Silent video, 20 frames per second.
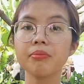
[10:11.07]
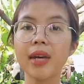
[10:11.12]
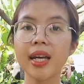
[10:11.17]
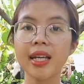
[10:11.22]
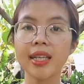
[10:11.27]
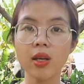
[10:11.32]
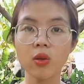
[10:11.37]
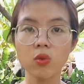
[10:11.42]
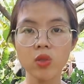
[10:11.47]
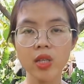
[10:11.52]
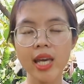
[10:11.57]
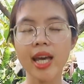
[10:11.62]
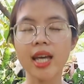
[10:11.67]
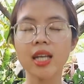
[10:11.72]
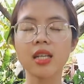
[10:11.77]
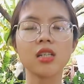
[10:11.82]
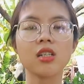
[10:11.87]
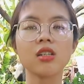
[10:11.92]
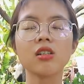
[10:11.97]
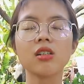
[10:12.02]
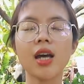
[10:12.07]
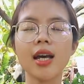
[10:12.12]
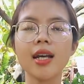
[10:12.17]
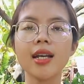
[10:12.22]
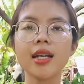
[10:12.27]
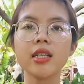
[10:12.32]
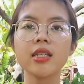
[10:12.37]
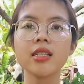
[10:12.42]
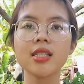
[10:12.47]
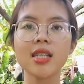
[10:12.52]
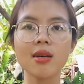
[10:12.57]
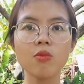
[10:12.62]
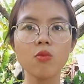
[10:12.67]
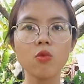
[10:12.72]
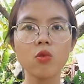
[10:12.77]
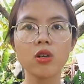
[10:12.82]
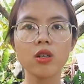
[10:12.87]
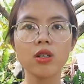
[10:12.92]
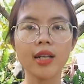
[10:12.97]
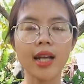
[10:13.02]
bạn giao nhà thì có thể là yến sẽ
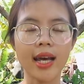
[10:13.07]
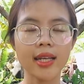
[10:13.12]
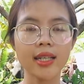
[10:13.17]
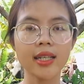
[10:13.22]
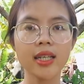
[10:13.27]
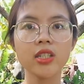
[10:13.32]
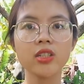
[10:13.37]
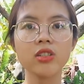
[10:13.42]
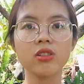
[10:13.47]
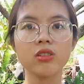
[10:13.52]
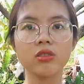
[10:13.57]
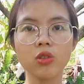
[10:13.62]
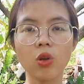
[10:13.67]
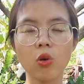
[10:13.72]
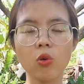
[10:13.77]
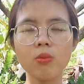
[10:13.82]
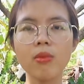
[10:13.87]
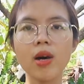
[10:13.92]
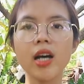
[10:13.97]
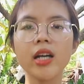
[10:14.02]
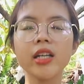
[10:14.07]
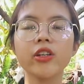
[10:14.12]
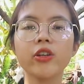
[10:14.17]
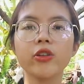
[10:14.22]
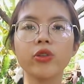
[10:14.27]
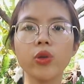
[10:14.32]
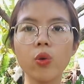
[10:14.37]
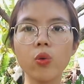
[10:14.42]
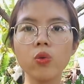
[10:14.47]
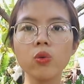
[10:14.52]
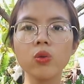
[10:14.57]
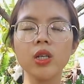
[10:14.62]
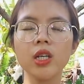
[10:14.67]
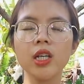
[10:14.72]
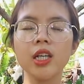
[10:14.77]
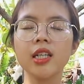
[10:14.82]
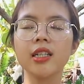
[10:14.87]
mua lại cái giường tủ mới cho chú